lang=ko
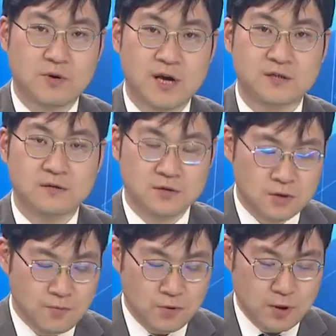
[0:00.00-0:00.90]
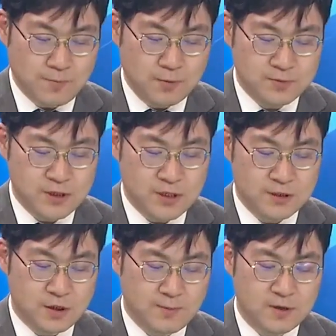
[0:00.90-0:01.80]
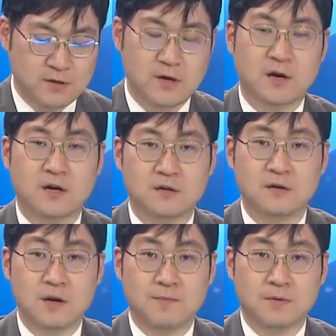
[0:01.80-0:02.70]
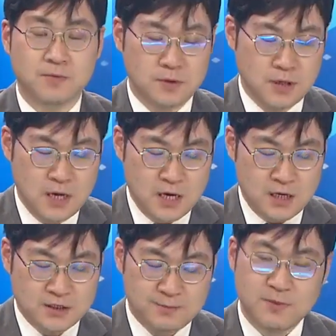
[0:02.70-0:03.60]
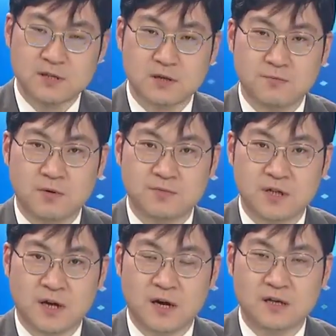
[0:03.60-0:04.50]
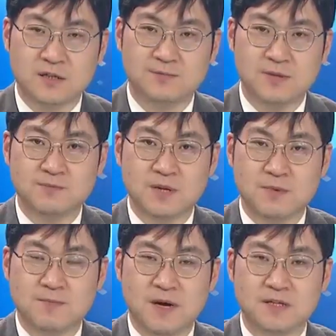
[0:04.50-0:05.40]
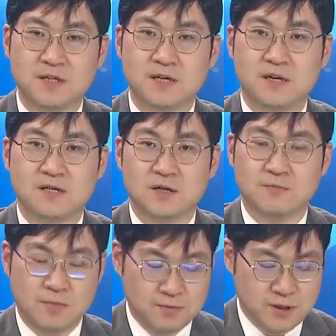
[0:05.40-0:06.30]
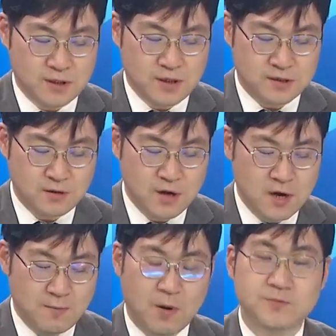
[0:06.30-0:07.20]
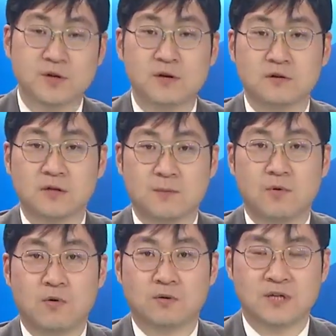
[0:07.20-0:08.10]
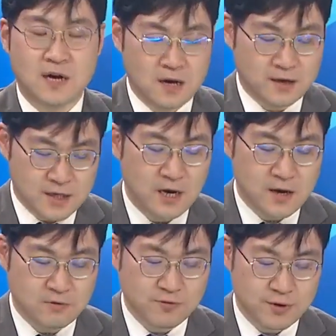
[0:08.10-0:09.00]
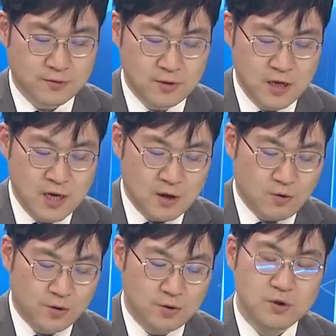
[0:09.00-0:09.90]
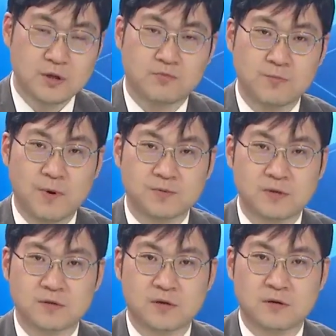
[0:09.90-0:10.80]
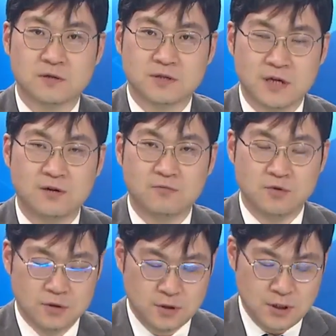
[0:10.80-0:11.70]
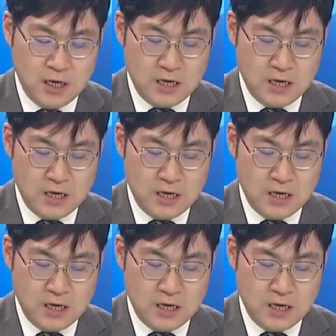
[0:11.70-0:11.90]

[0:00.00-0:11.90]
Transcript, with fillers: 개정 성폭력 범죄의 처벌 등에 관한 특례법은 집단 성범죄나 13세 미만자에 대한 성범죄에 대해서 법정형을 대폭 상향했고요. 고의로 이 불법 성적 촬영물들을